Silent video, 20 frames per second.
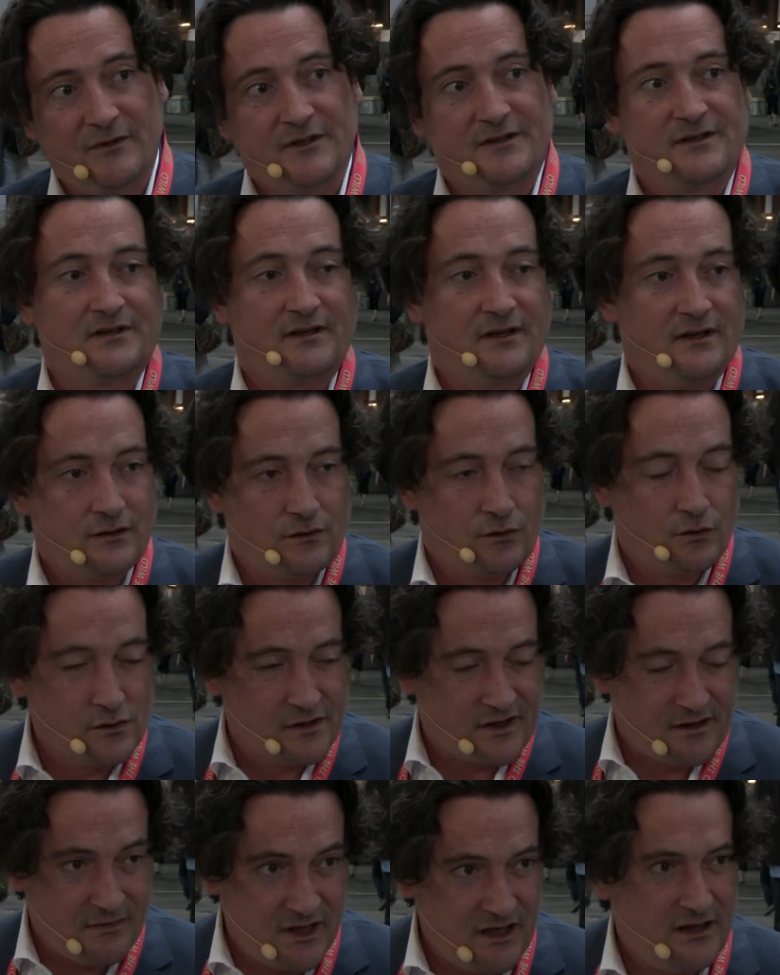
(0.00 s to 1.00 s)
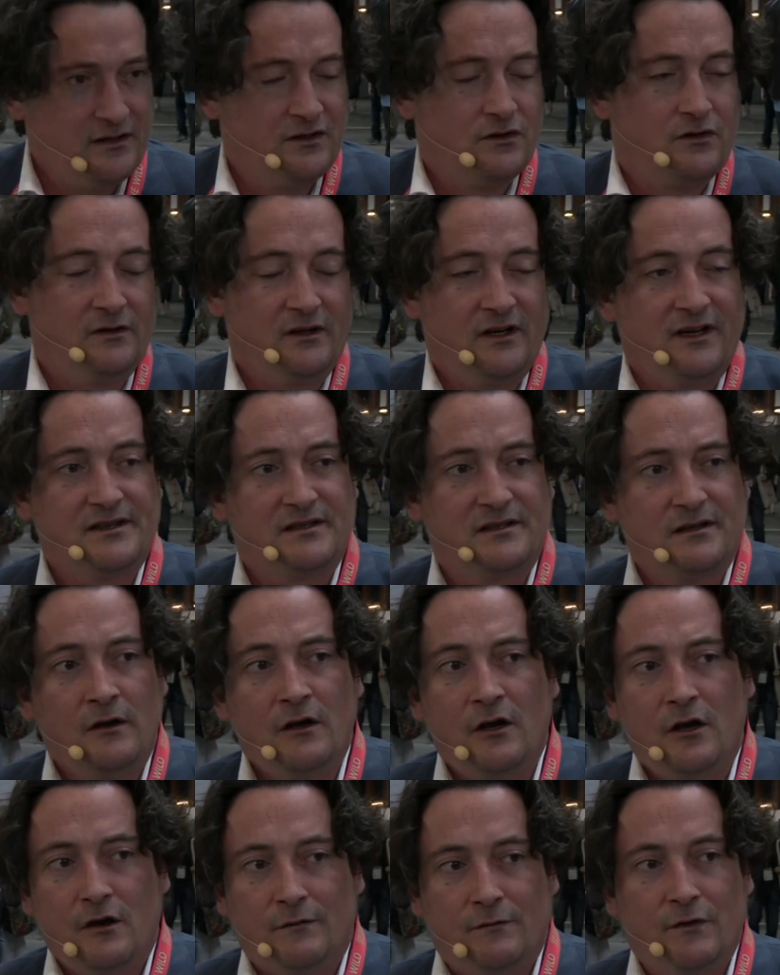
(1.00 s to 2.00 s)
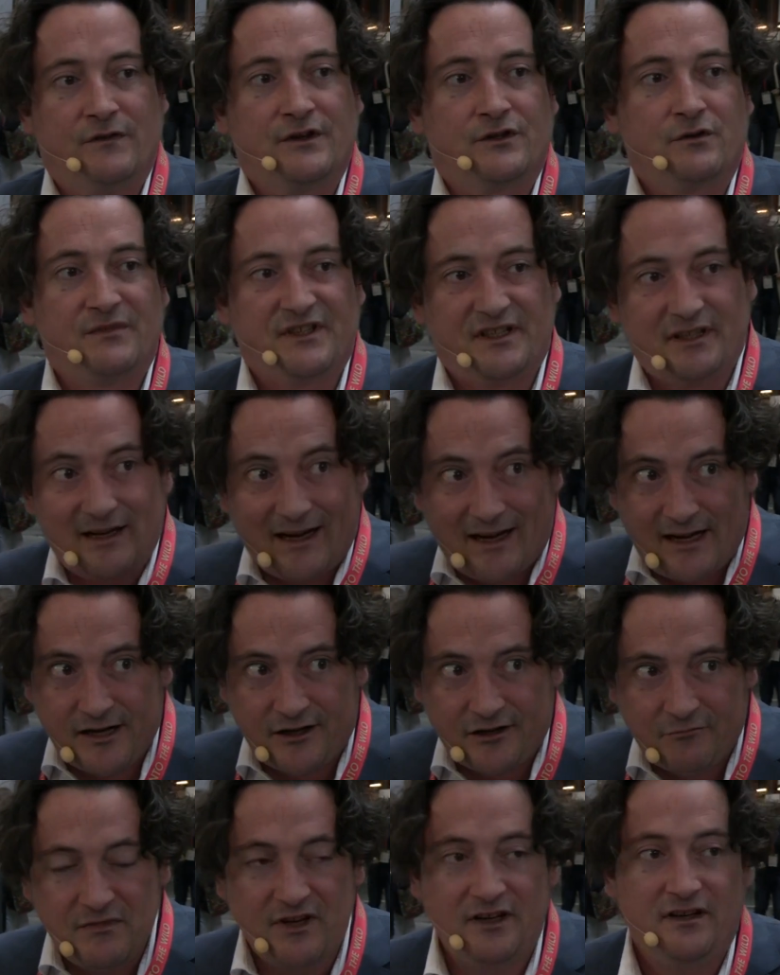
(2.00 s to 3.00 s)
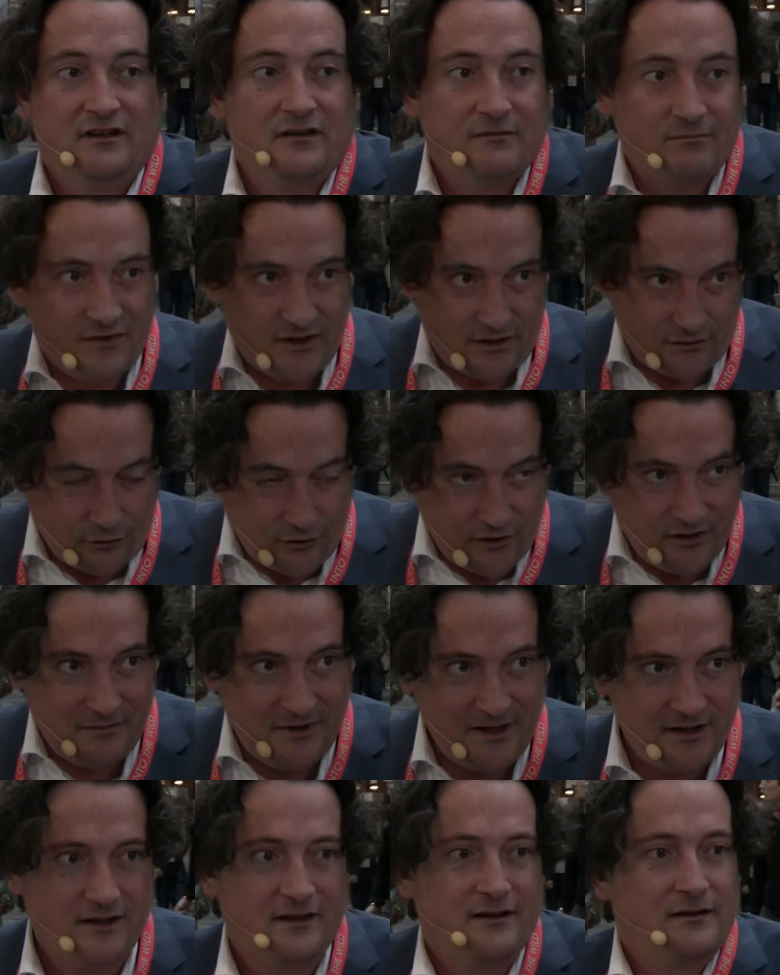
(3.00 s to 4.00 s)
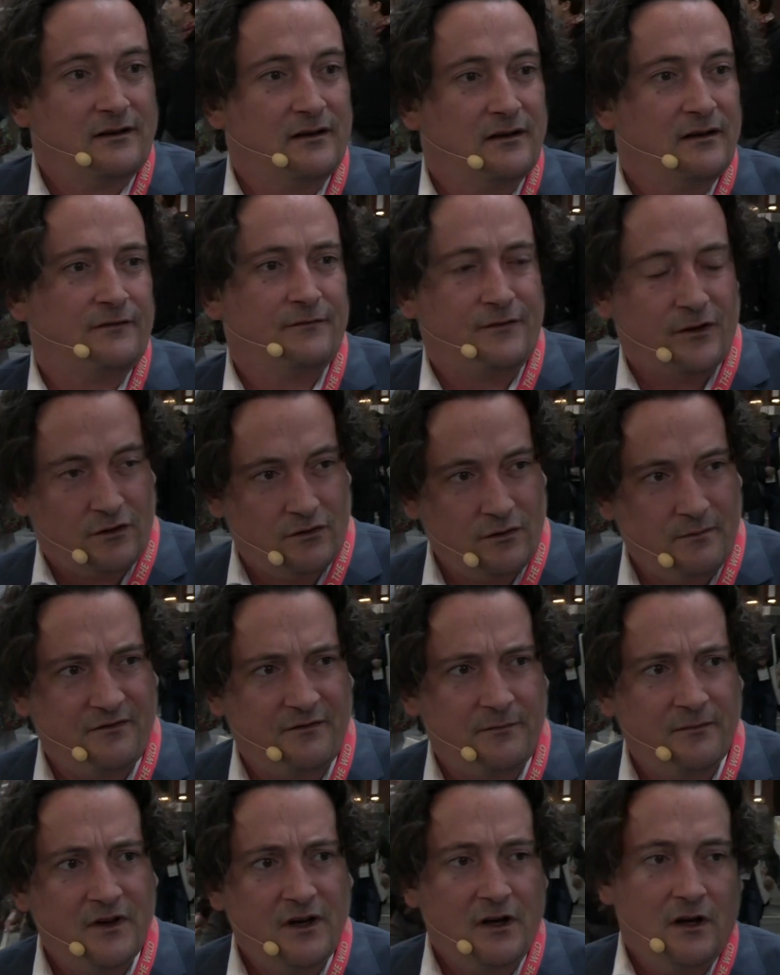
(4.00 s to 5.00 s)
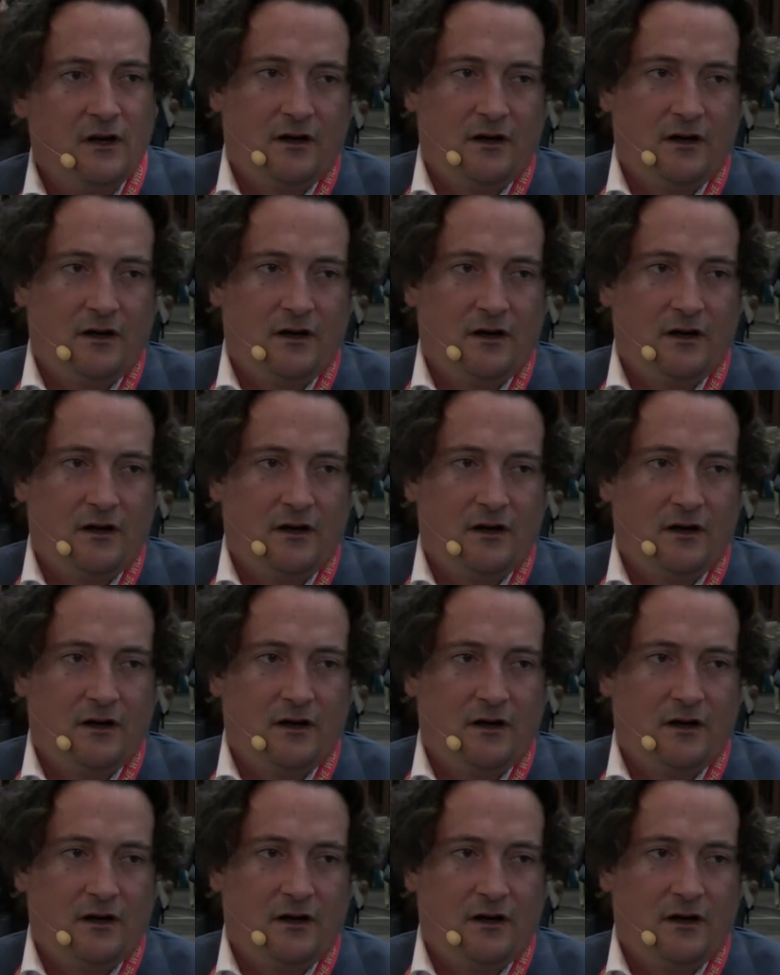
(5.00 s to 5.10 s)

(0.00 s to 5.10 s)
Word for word: Das ist ja ein großer Medienkongress, wo wir so ein bisschen alte Medien, neuen Medien, Medien äh, verknüpfen.